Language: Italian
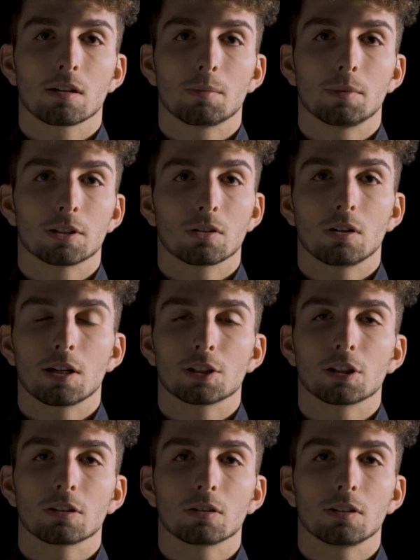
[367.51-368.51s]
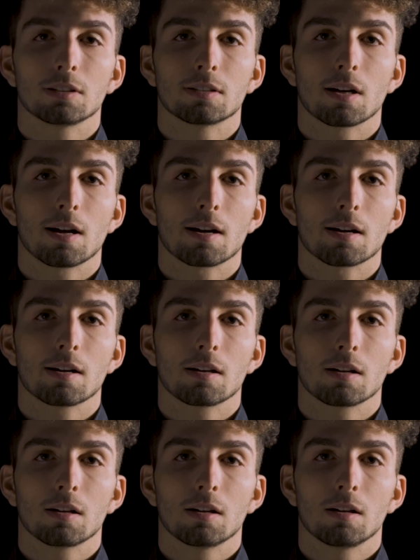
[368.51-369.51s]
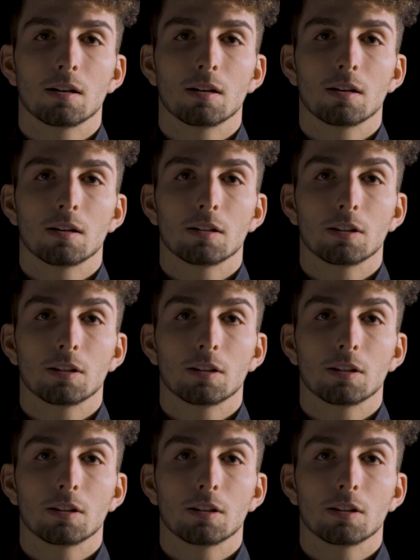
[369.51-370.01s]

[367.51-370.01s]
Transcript: Mi sono lasciato distrarre.